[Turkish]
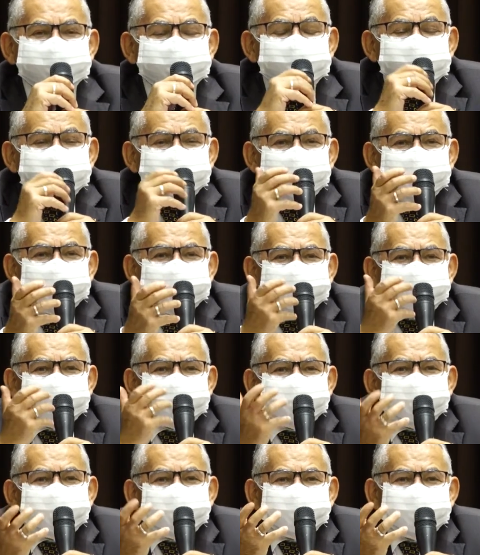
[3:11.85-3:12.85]
Bizim
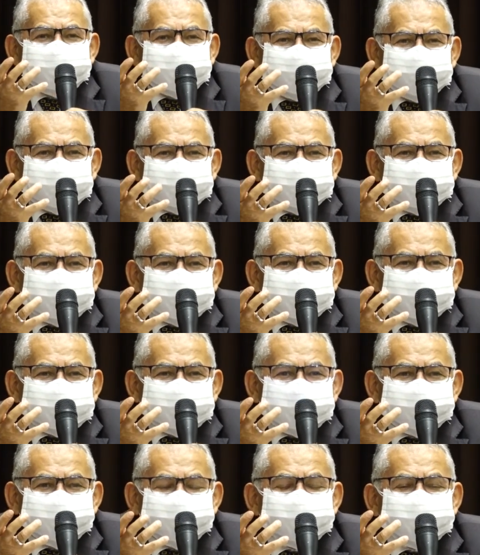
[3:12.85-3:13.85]
amacımız üzüm yemek.
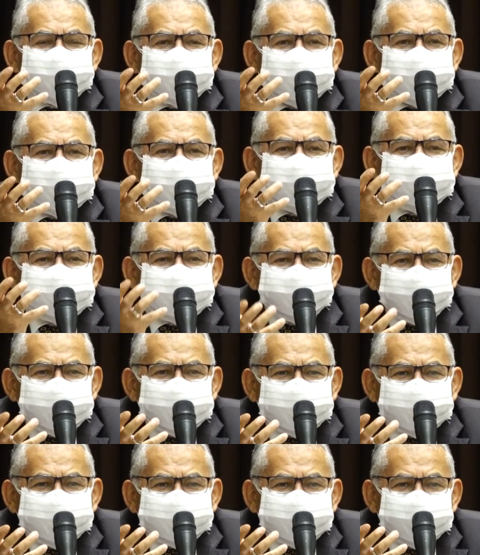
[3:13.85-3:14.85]
Bu şehre
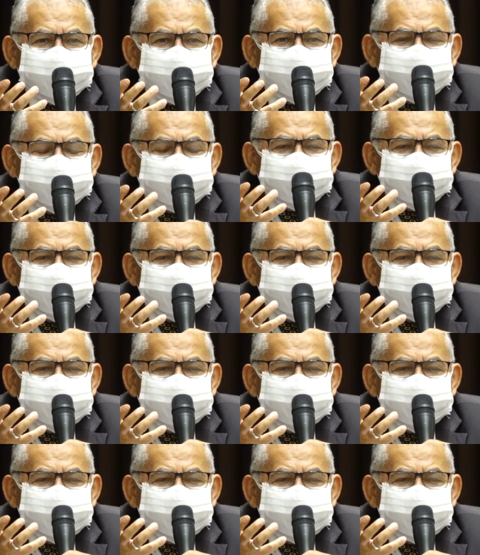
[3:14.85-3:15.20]
hizmet etmek.